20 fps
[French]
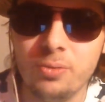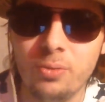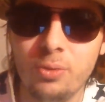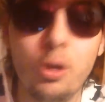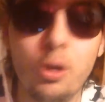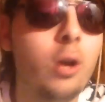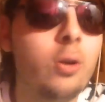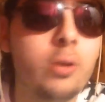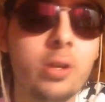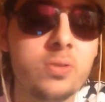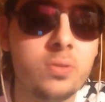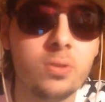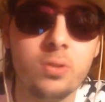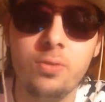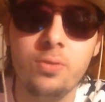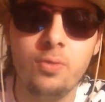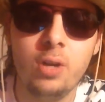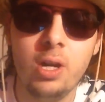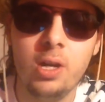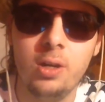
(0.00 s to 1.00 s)
on aura l'occasion de
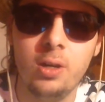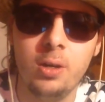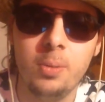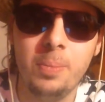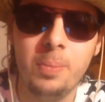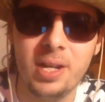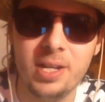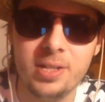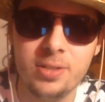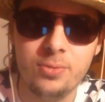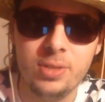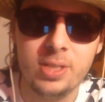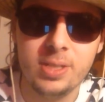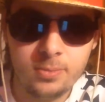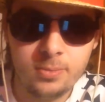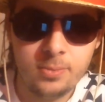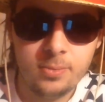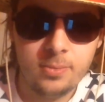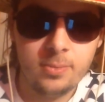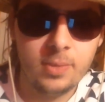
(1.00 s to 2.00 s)
le voir par la
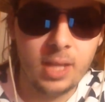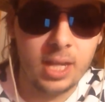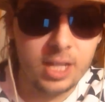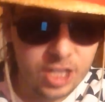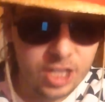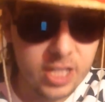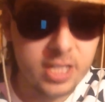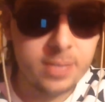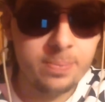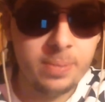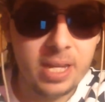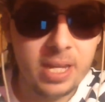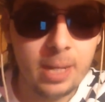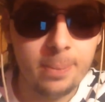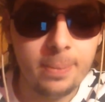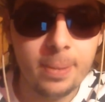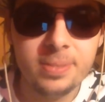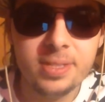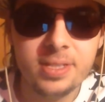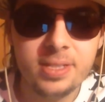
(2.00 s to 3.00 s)
suite. J'espère,
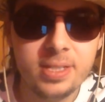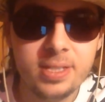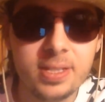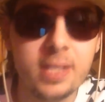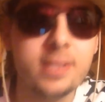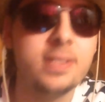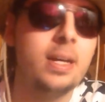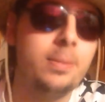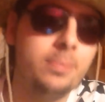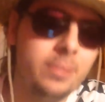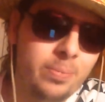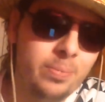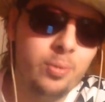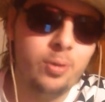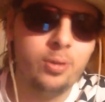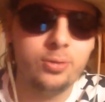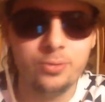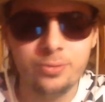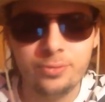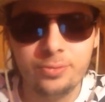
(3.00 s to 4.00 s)
même si ça sera pas
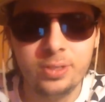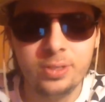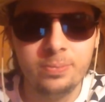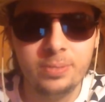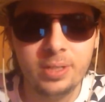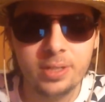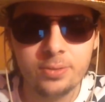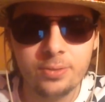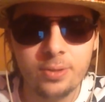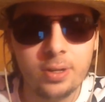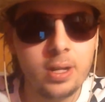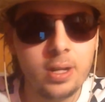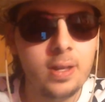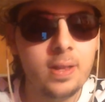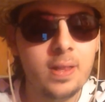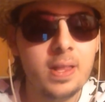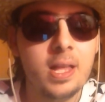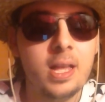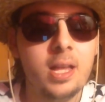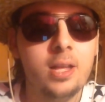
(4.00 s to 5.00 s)
pour tout de suite, bien sûr.
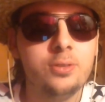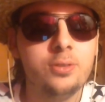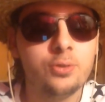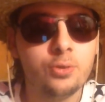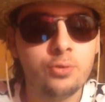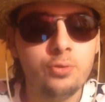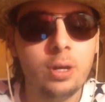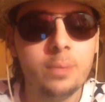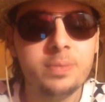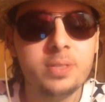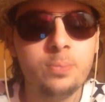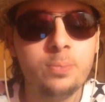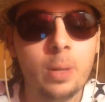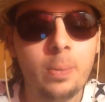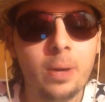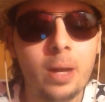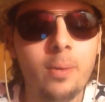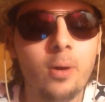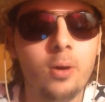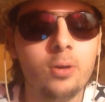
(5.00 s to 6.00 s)
Du coup, un petit peu
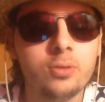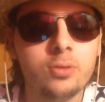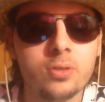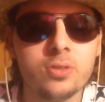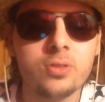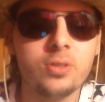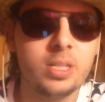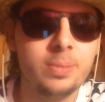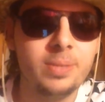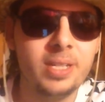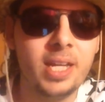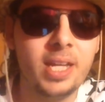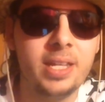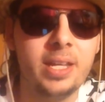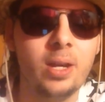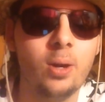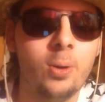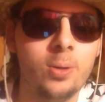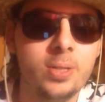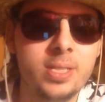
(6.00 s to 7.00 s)
après, on retourne sur Libédiane
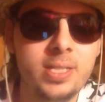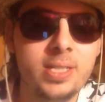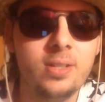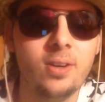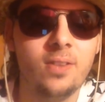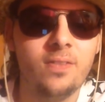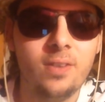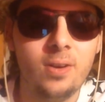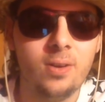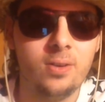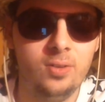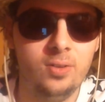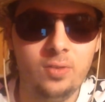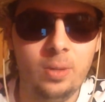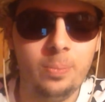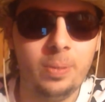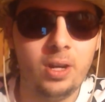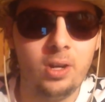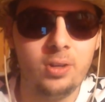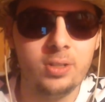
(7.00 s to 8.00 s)
et Rosie, enfin, quand
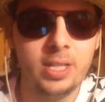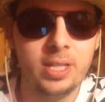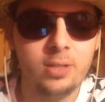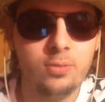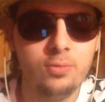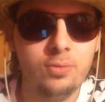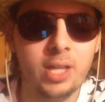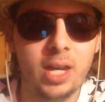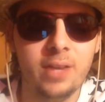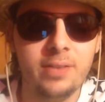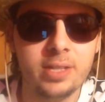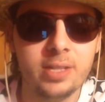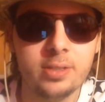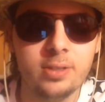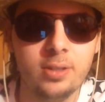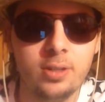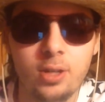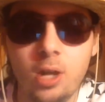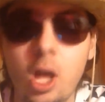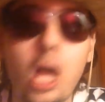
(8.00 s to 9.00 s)
après, on découdre
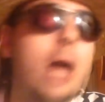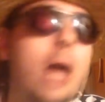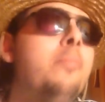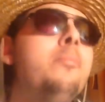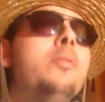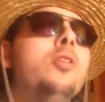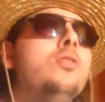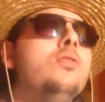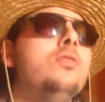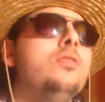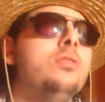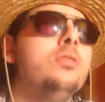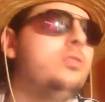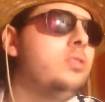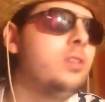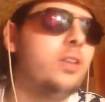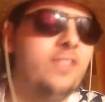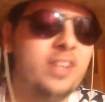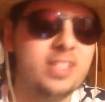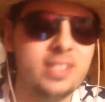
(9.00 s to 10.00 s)
avec euh,
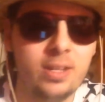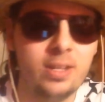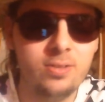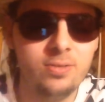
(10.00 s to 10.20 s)
l'amour face à